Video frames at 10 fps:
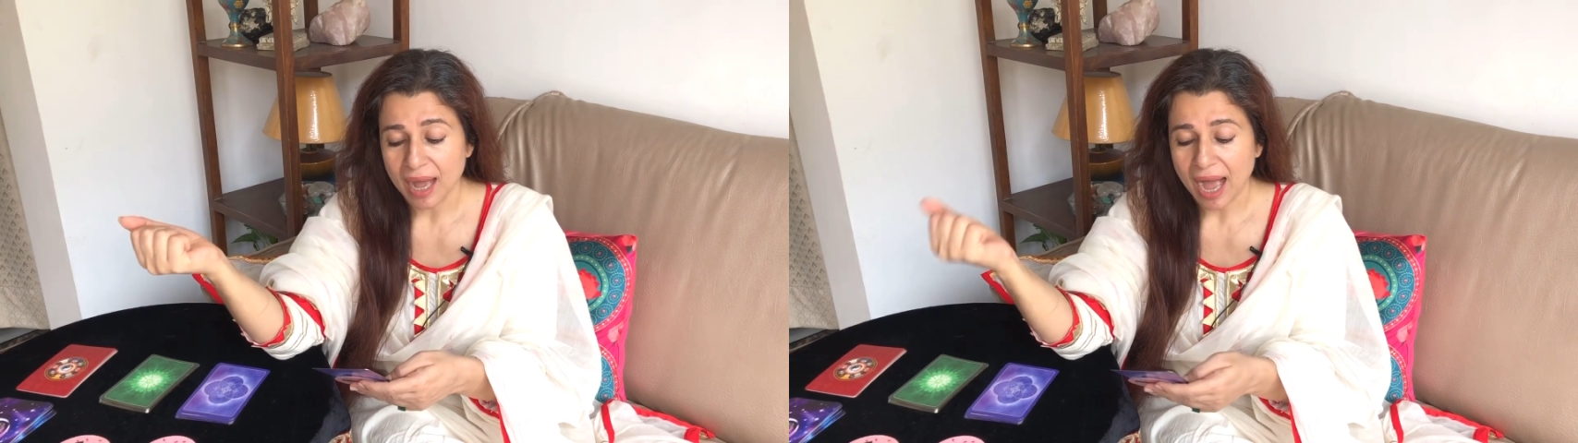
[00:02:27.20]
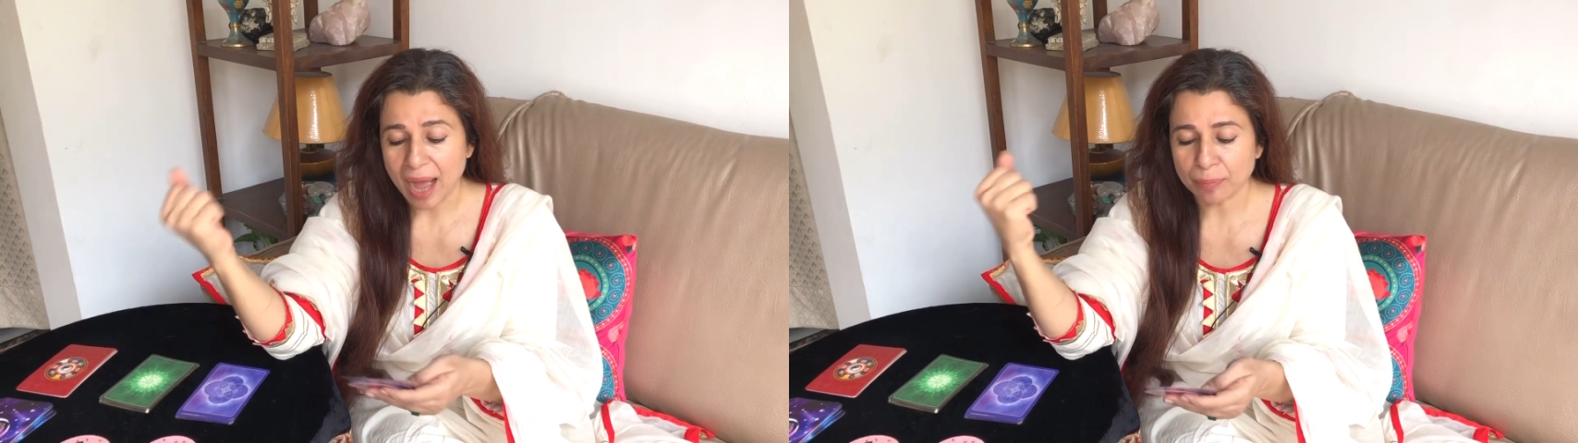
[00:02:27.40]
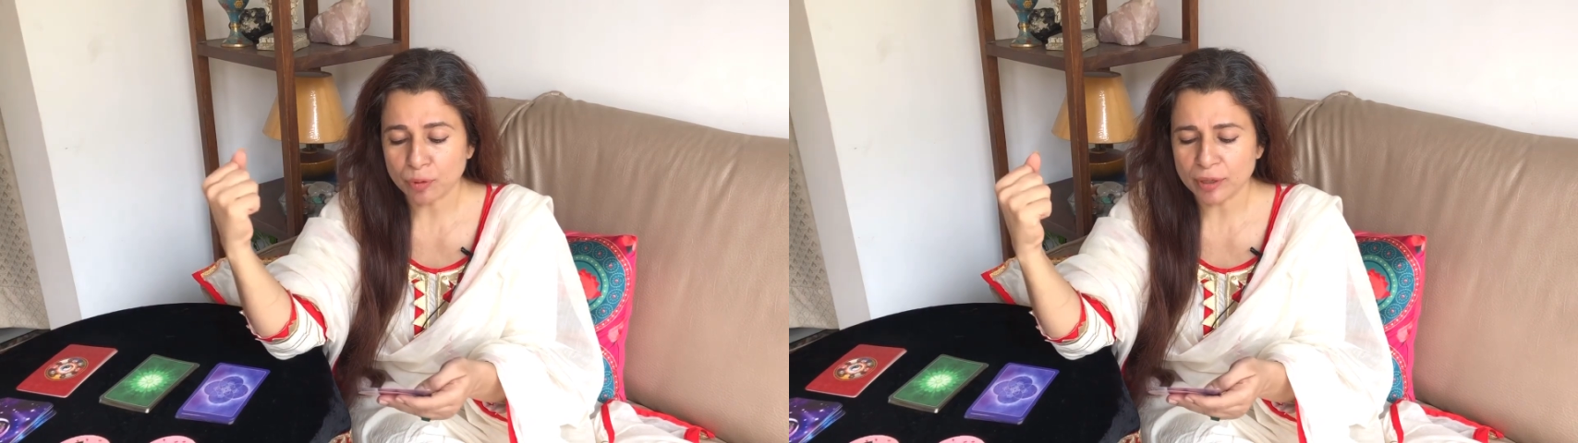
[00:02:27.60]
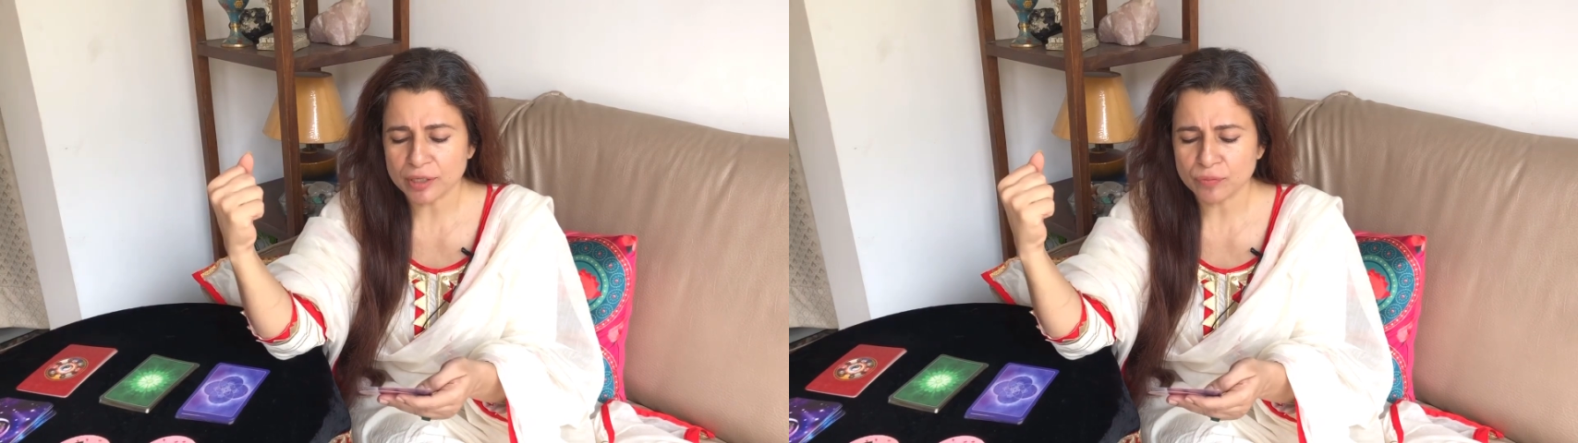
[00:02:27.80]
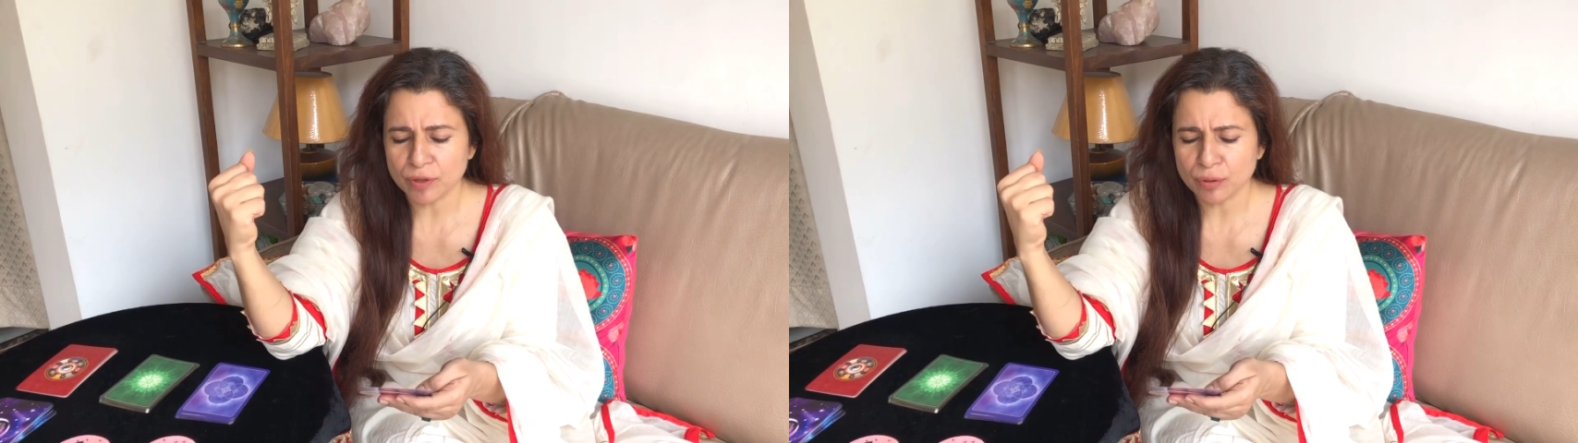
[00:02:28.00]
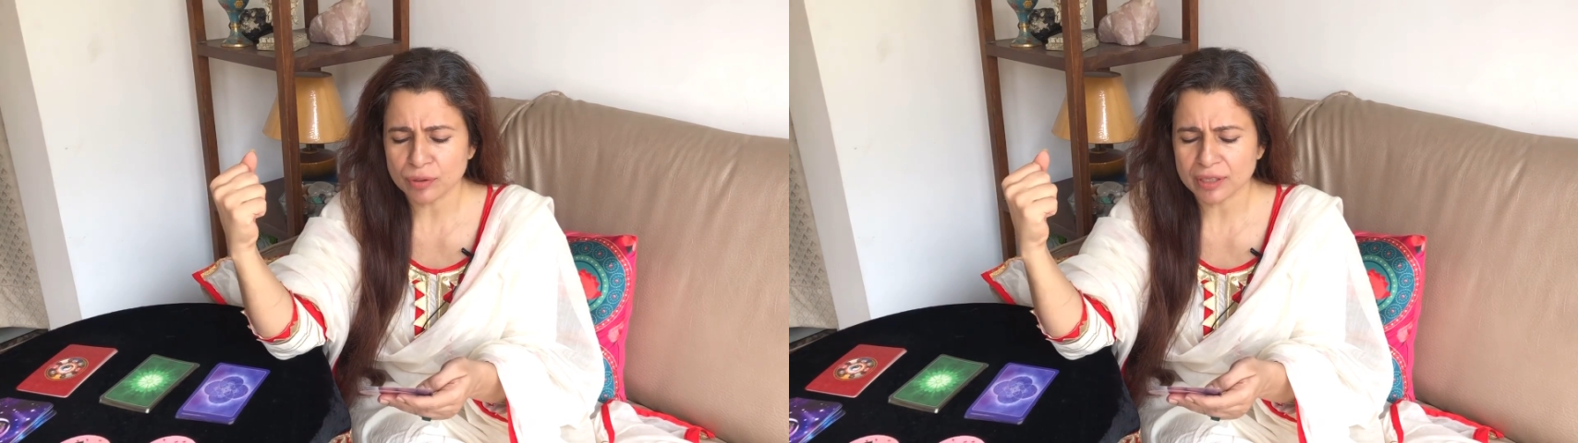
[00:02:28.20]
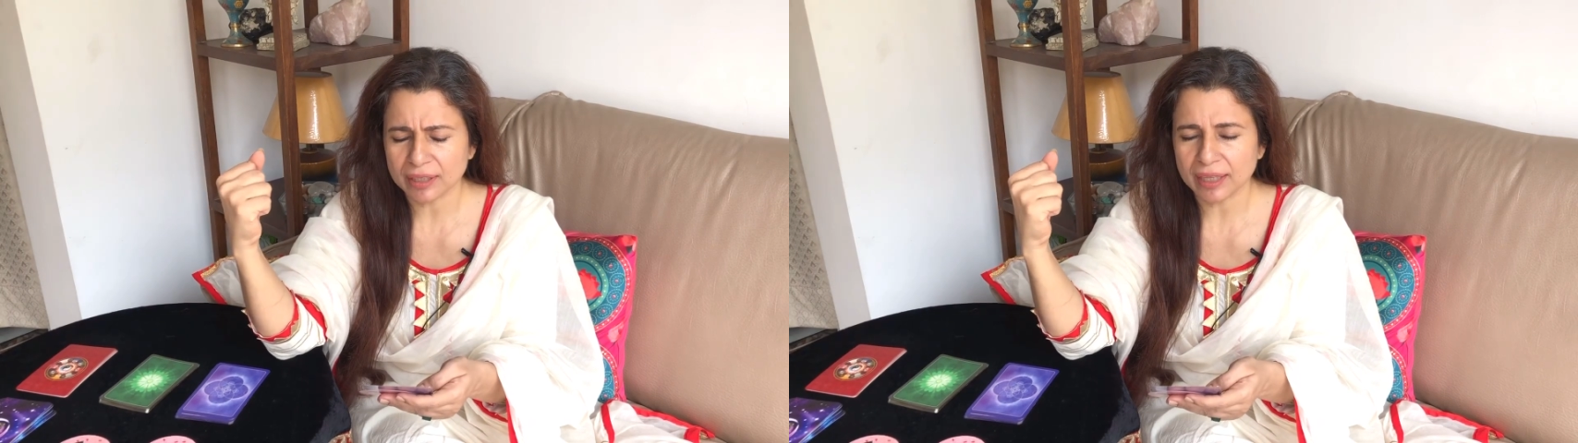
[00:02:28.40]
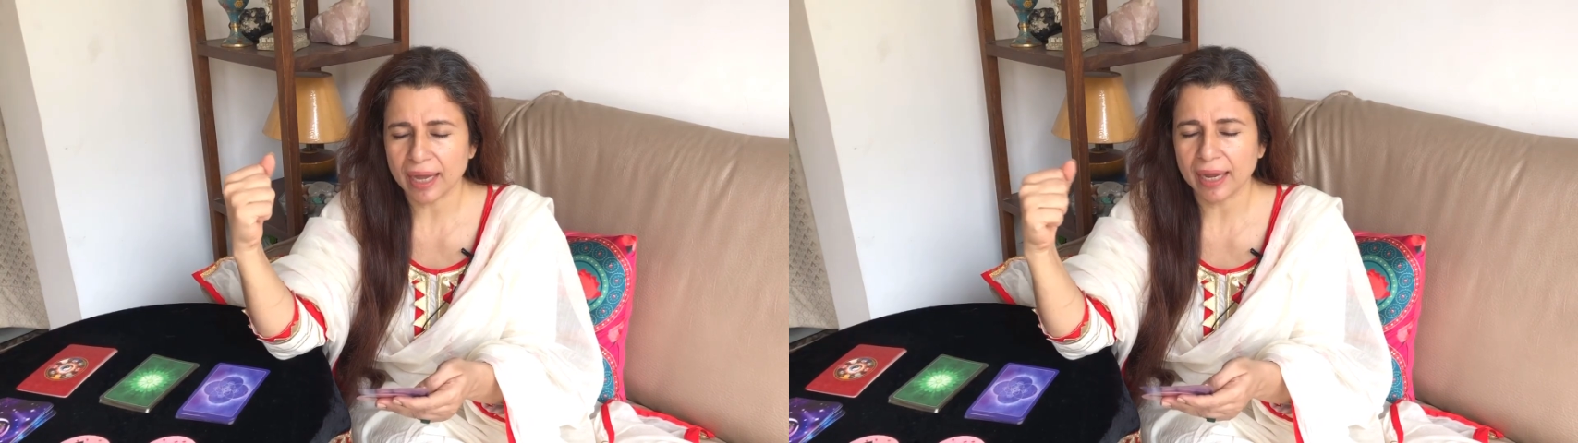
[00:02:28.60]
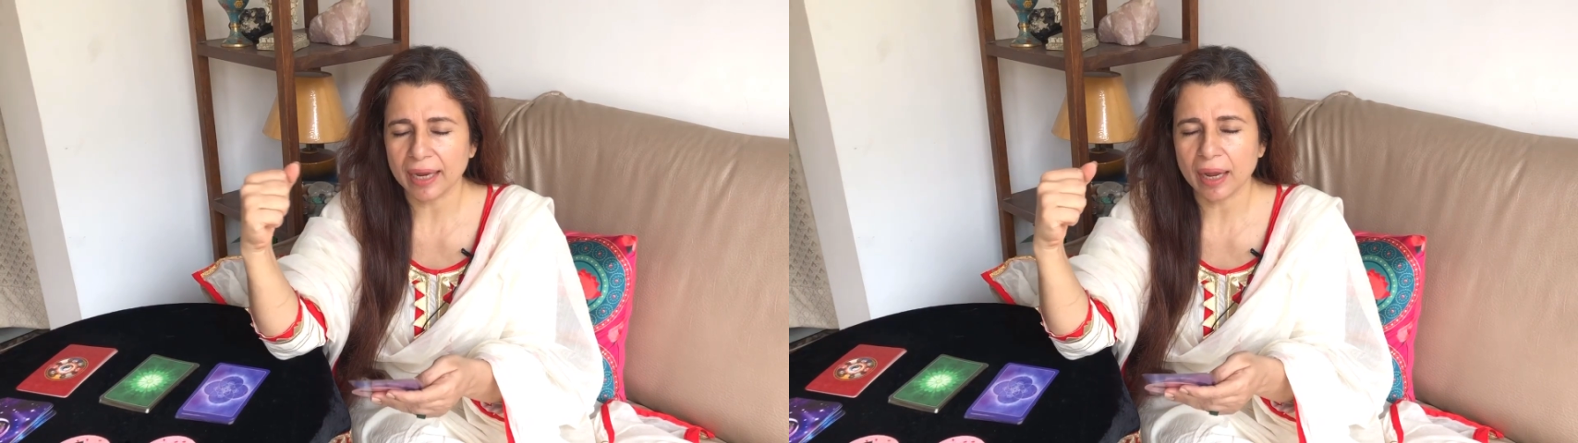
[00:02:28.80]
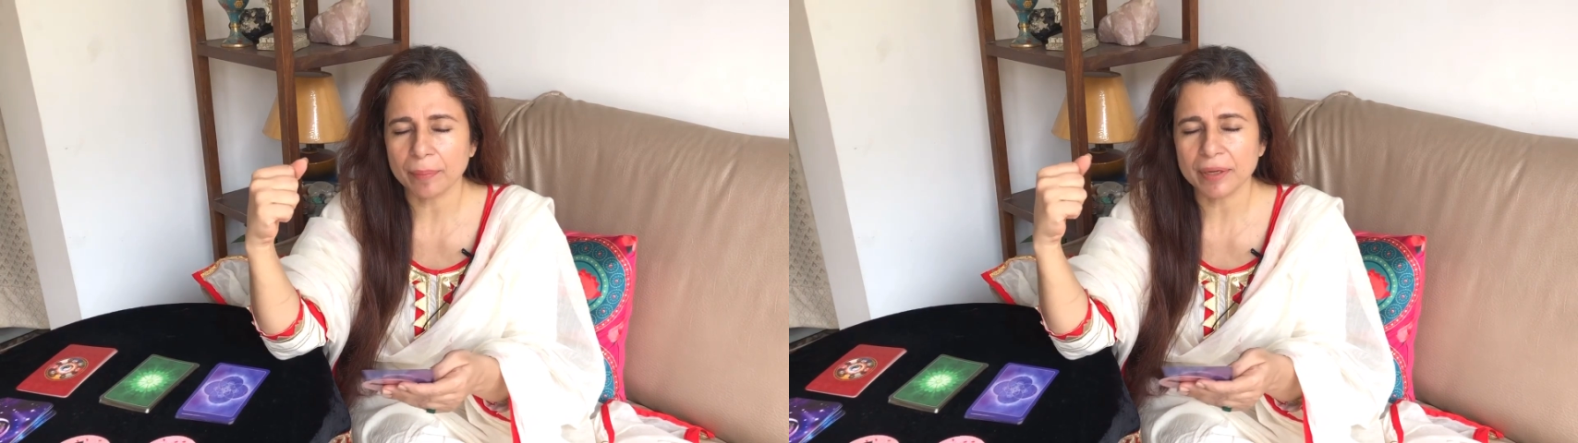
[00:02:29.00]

आपको इस वीक हो सकता है या